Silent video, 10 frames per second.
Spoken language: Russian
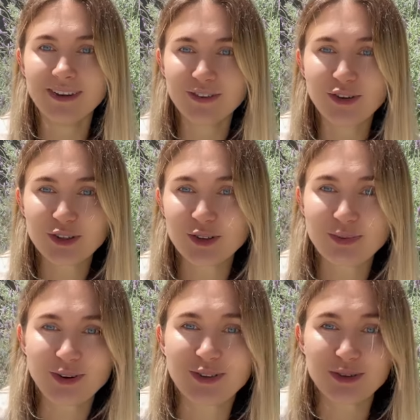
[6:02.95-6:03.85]
Вот, он
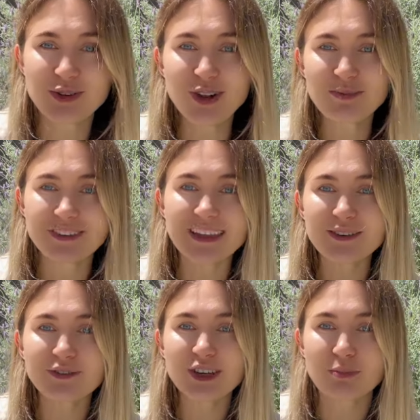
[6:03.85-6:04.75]
просто ушел, мы
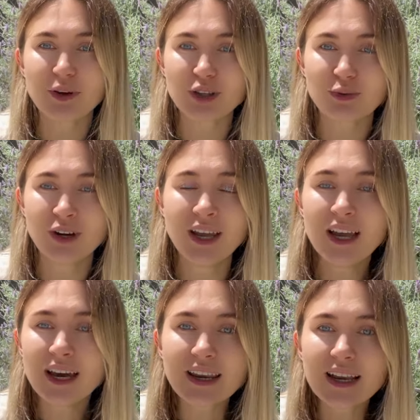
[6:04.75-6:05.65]
стоим в аэропорту,
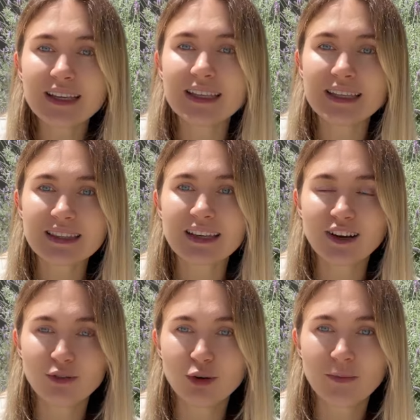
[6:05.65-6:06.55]
реально нет
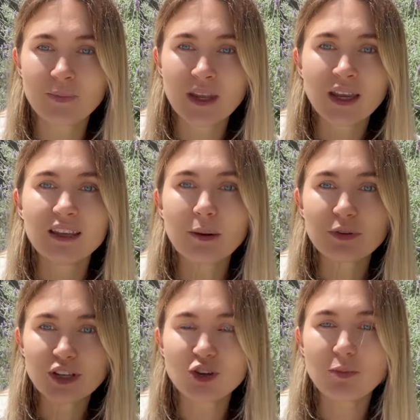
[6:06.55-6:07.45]
никого. Я
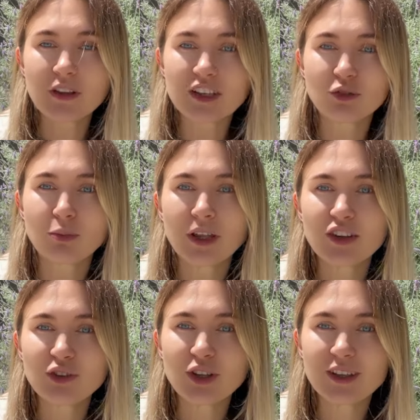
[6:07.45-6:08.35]
подхожу опять к этому
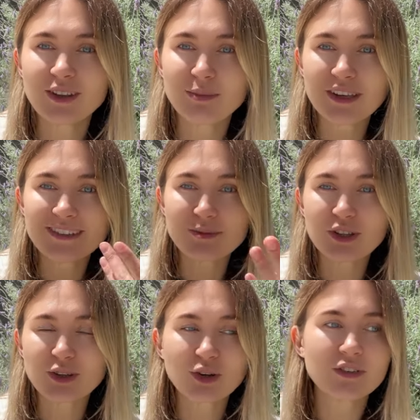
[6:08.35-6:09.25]
баристу, и бариста
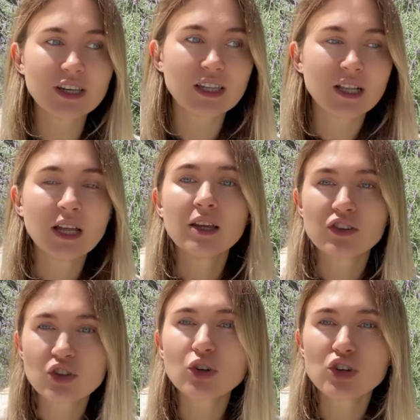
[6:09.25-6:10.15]
мне такой говорит,
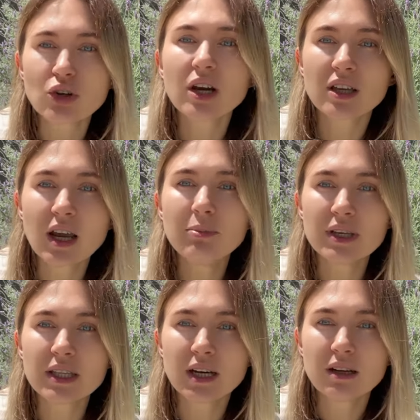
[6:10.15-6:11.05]
что еще и
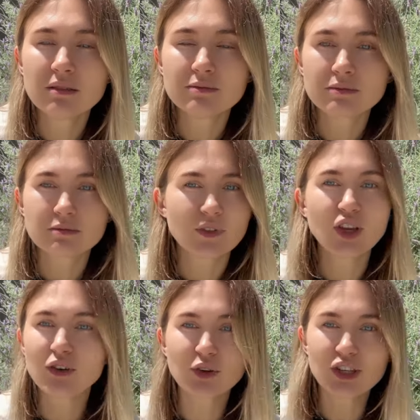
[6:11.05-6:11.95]
ограбили, да?
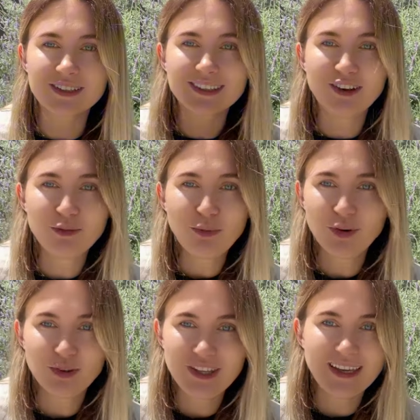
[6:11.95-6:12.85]
Я говорю, нет, слава
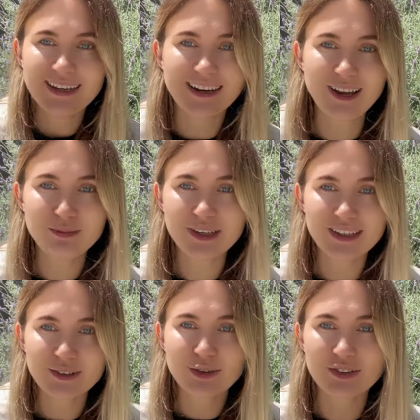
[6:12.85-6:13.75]
богу, не ограбили.
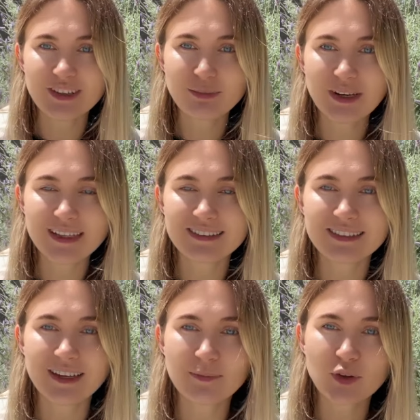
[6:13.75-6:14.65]
Я говорю, где
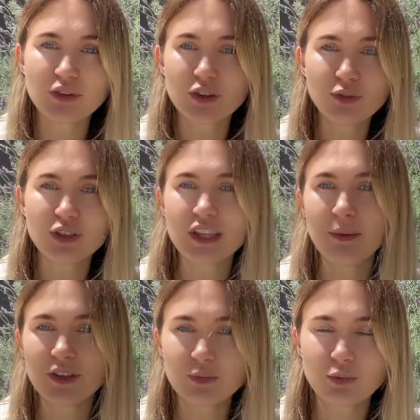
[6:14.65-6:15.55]
полиция? Он говорит, ну вот
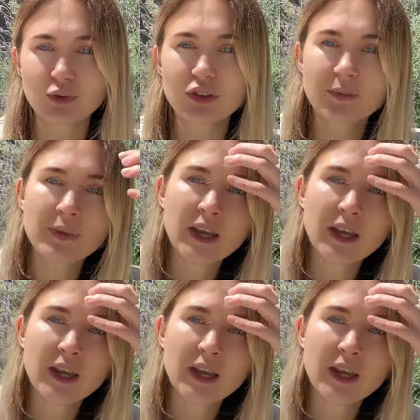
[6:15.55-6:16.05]
там есть пункт.